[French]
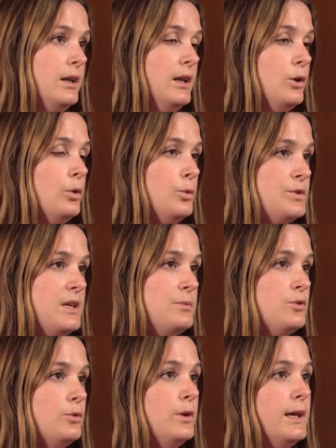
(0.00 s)

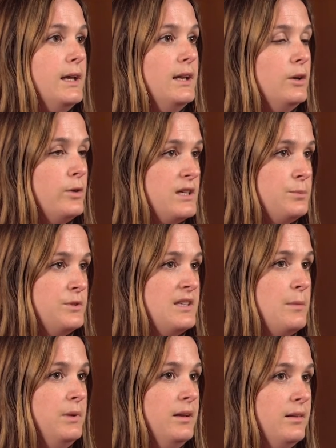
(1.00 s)
l'éco-conception et
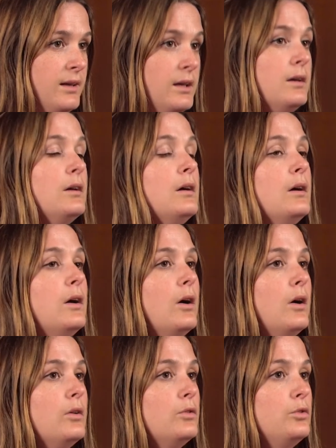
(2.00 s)
l'éco-responsabilité
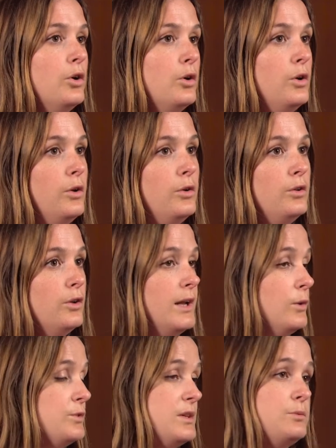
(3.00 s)
dans,
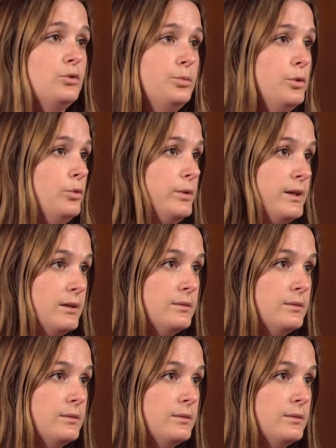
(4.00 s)
la conception du produit.